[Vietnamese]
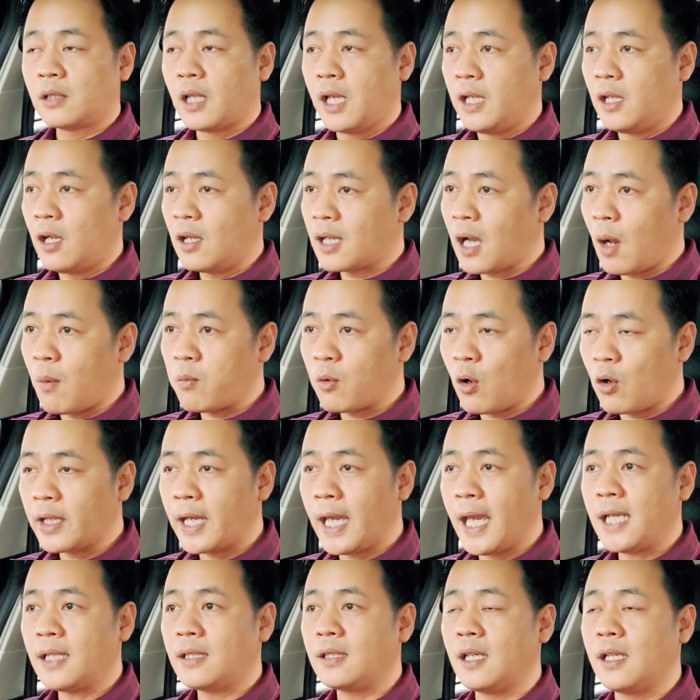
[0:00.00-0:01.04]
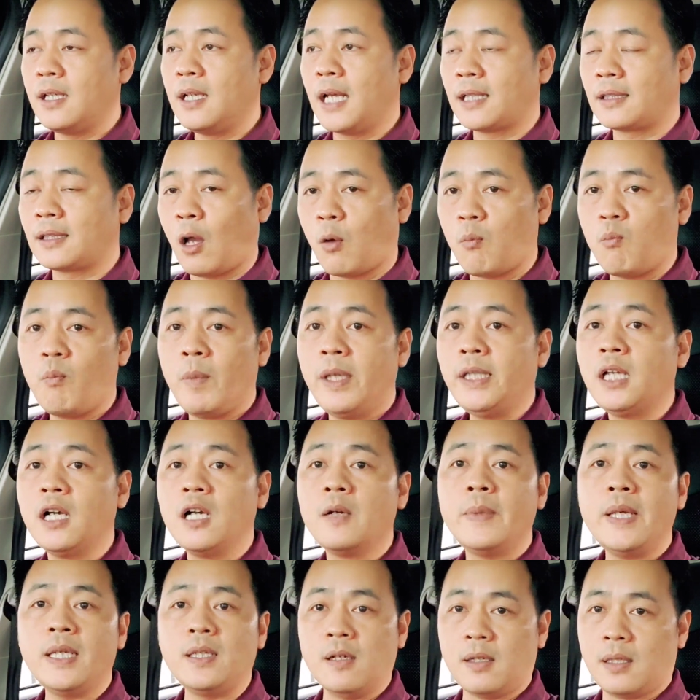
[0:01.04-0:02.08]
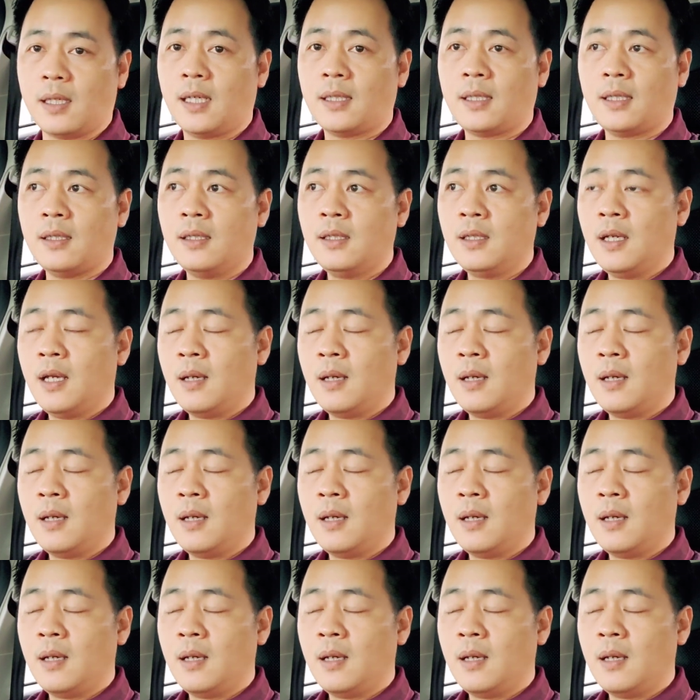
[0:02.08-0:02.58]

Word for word: thì nó không có khác gì là Tổng Bí thư biết được hết á.